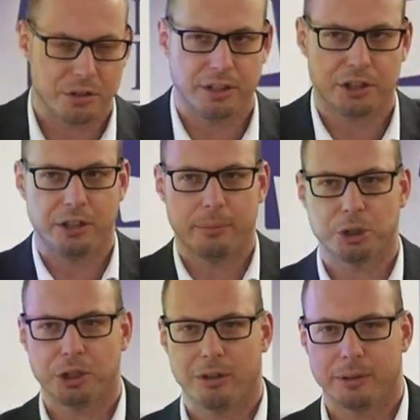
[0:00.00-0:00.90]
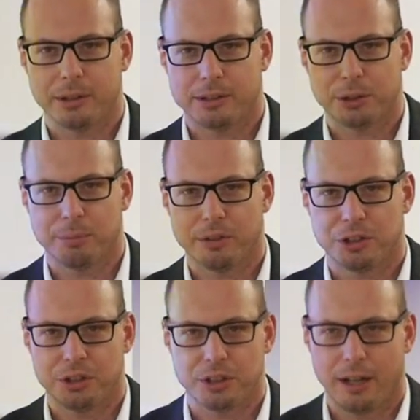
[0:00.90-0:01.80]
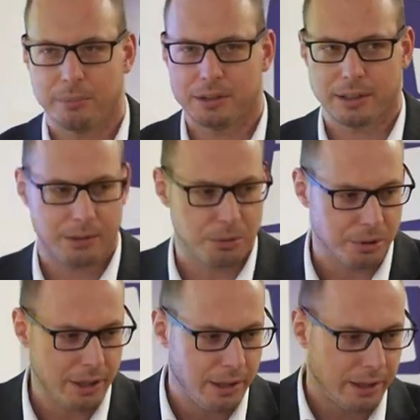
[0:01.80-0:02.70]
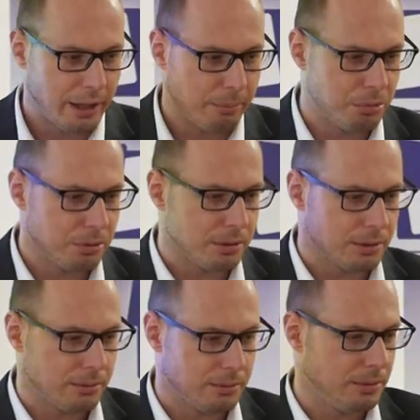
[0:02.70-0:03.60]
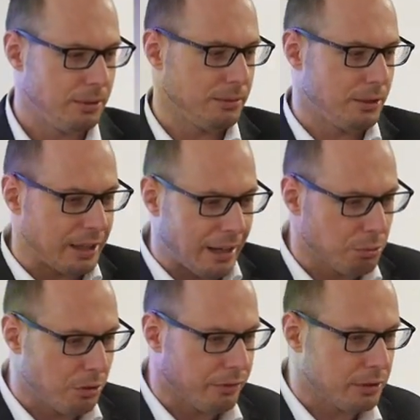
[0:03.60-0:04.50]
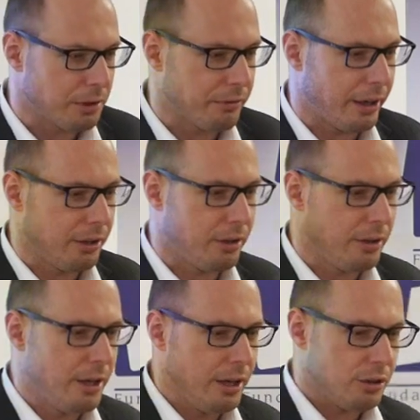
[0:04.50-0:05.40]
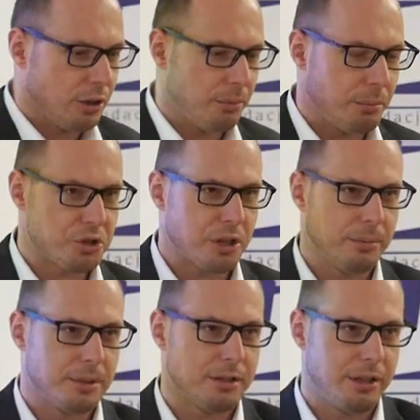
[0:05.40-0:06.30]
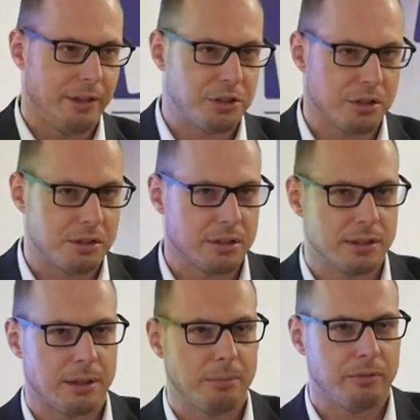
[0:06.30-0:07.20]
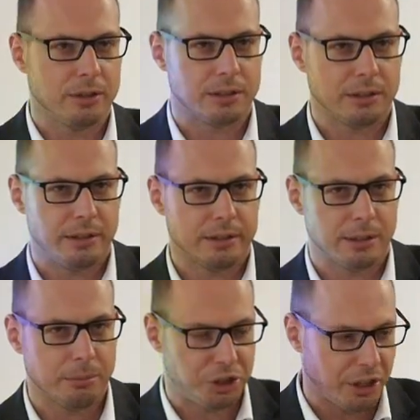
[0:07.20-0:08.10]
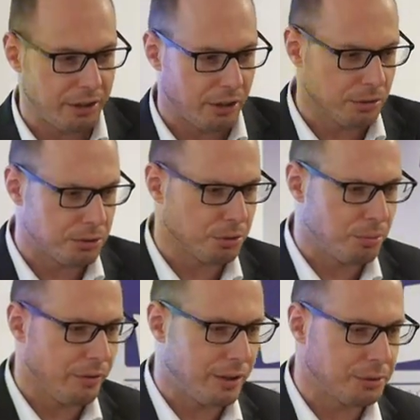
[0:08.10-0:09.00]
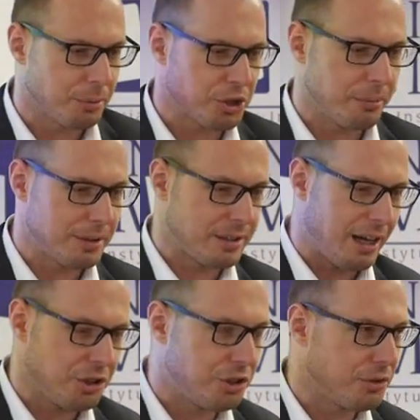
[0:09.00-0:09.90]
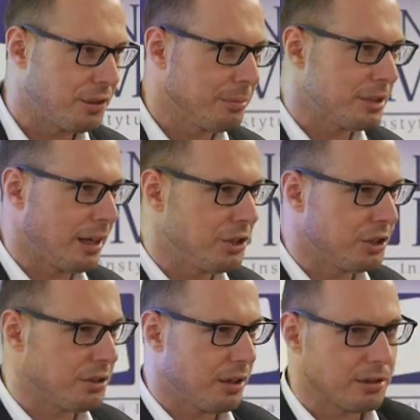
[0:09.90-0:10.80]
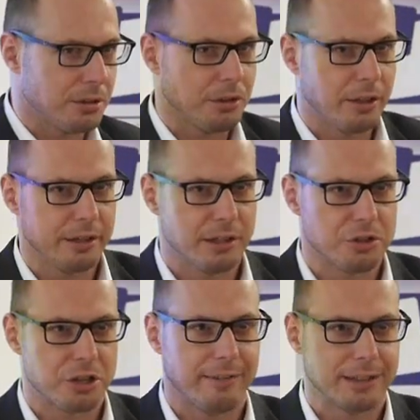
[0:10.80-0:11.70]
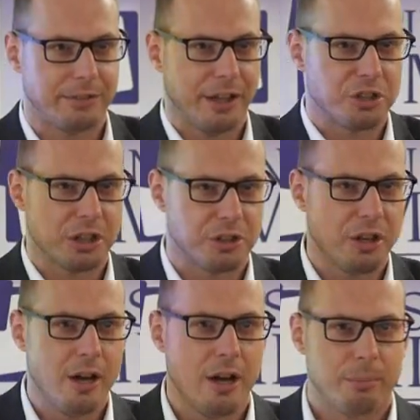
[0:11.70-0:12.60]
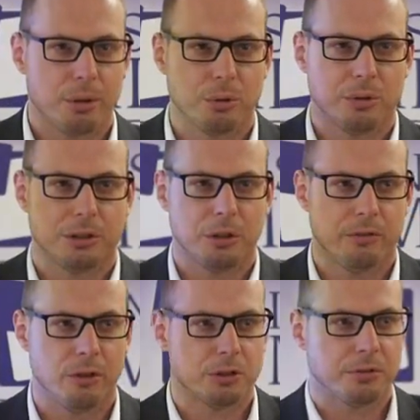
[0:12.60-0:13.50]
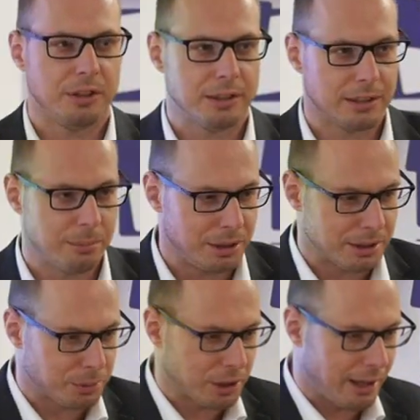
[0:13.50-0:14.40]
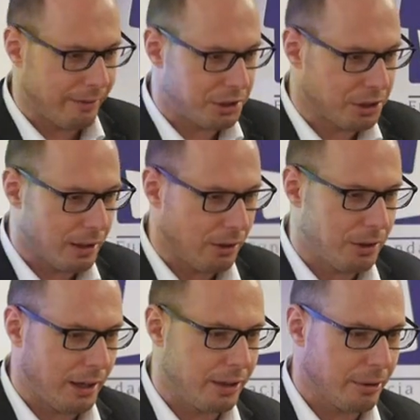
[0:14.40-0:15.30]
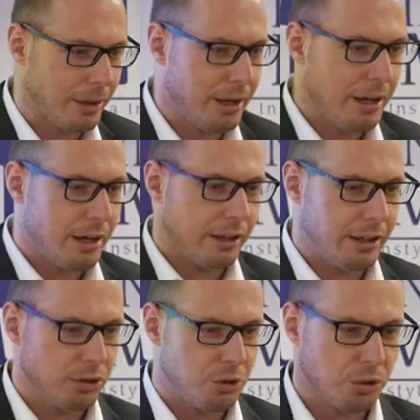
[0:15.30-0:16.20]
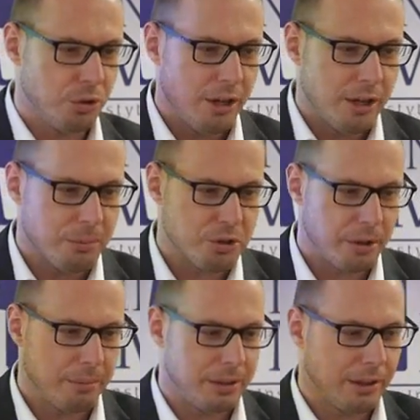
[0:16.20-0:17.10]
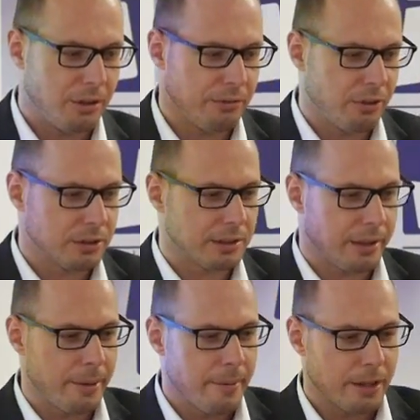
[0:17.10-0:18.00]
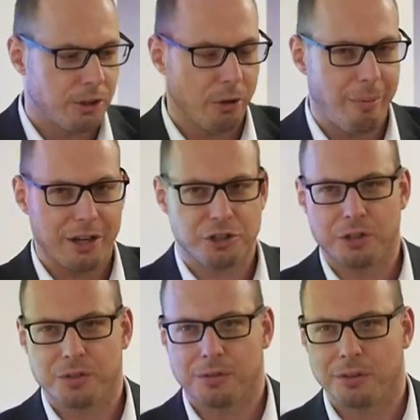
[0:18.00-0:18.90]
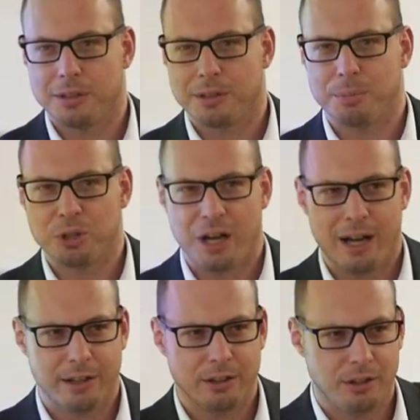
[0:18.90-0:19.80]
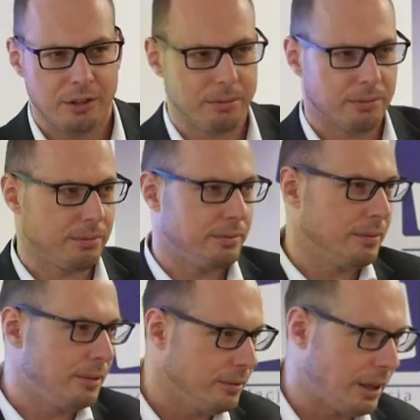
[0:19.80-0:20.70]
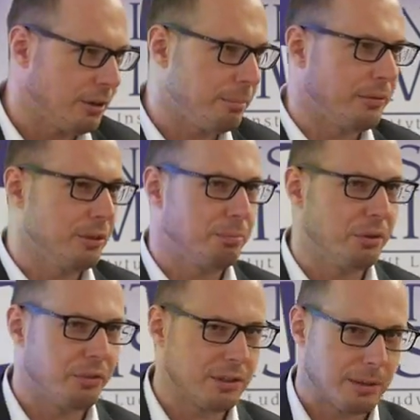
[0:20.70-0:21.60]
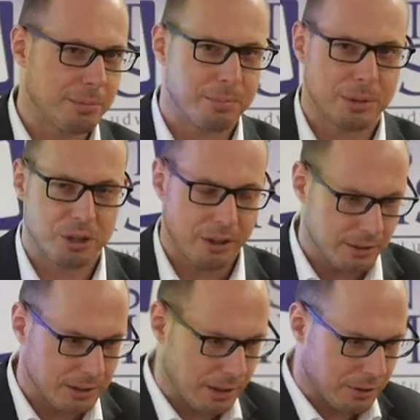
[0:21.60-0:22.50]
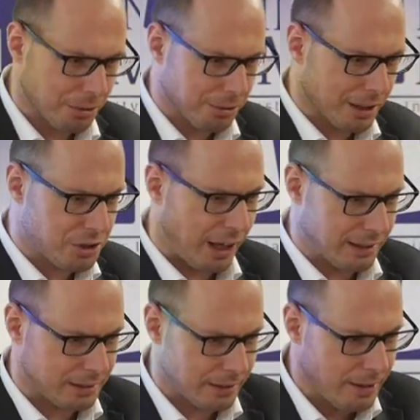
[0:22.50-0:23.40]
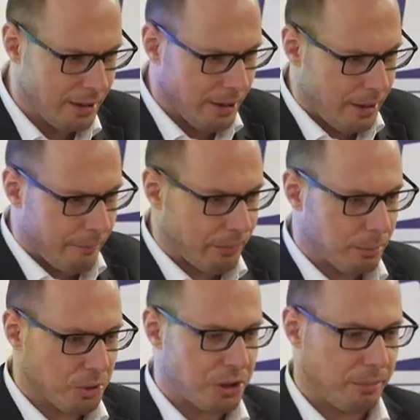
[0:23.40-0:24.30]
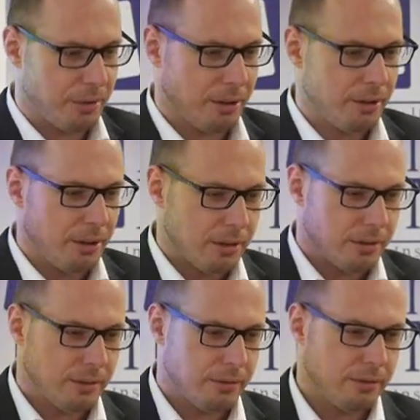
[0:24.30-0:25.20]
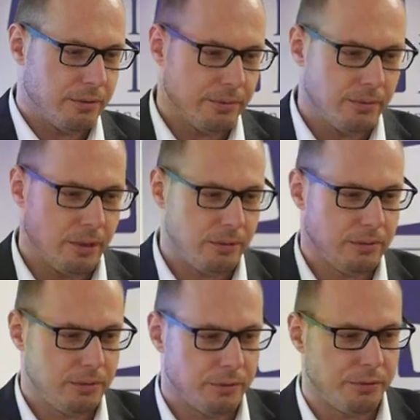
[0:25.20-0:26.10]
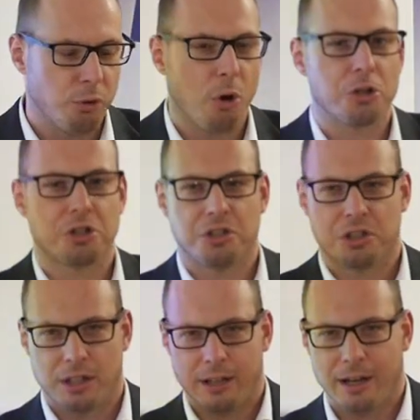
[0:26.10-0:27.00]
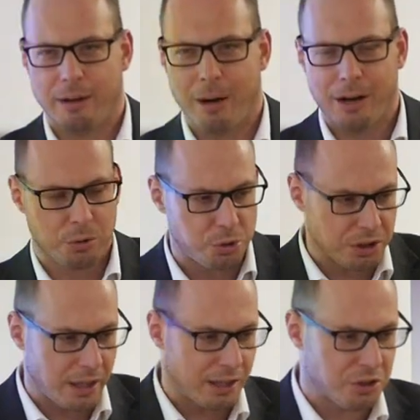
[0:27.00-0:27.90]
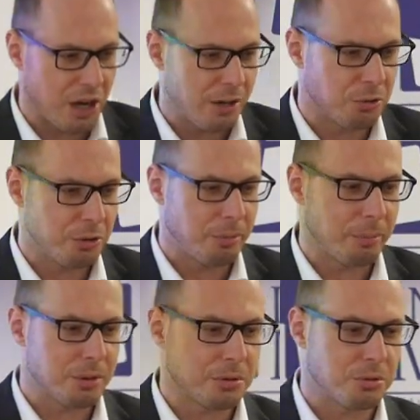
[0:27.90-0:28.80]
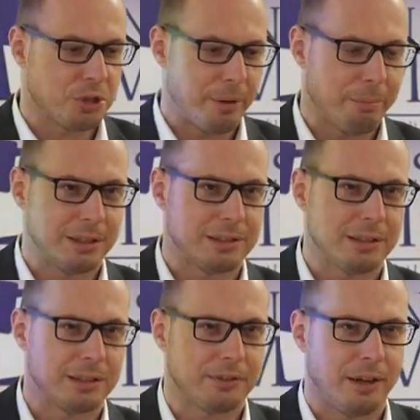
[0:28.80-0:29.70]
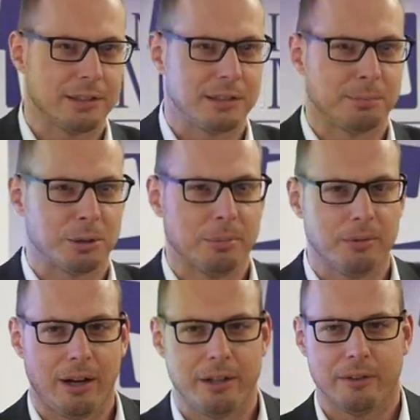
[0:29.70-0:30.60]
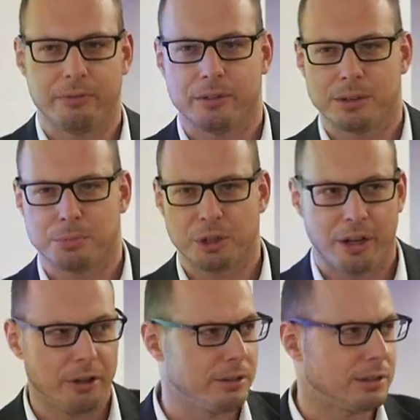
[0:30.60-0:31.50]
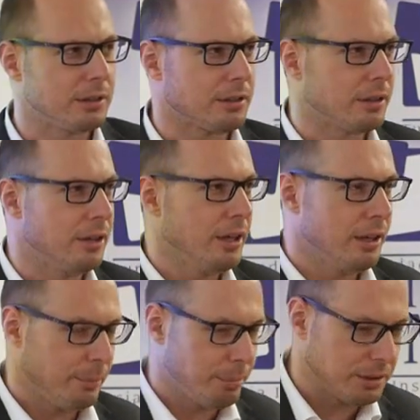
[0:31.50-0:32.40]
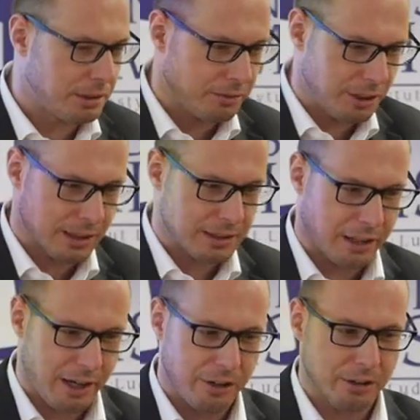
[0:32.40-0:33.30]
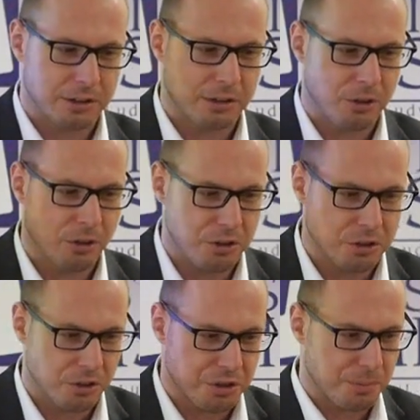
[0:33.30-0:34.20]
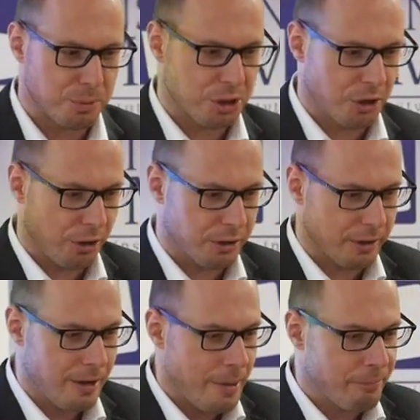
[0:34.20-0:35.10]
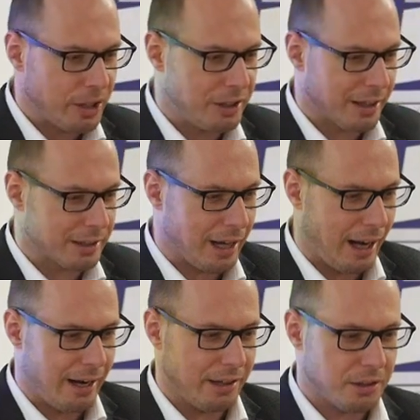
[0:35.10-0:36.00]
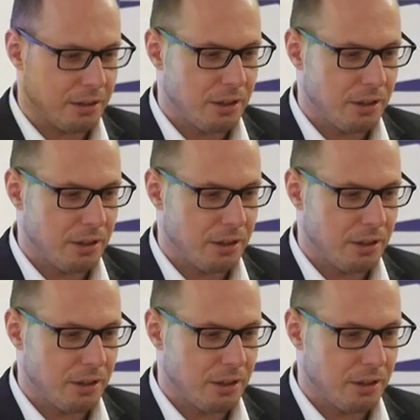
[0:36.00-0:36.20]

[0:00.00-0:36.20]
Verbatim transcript: Czyli jeśli na przykład jesteśmy właścicielami sadu, jabł, y, no, no sadu owocowego, to możemy zrywać rosnące tam owoce i je samodzielnie konsumować, możemy sadzić w tym sadzie coraz to kolejne drzewa, zwiększać produkcję owoców i następnie sprzedawać je na lokalnym rynku. Możemy te owoce gromadzić w swojej spiżarni no, jako pewien bufor zabezpieczający na trudne czasy. Możemy y, no, wyłożyć się na hamaku czy na leżaku i po prostu czerpać satysfakcję z przebywania w sprzyjających, e, pozytywnie nastrajających okoliczności przyrody i tak dalej.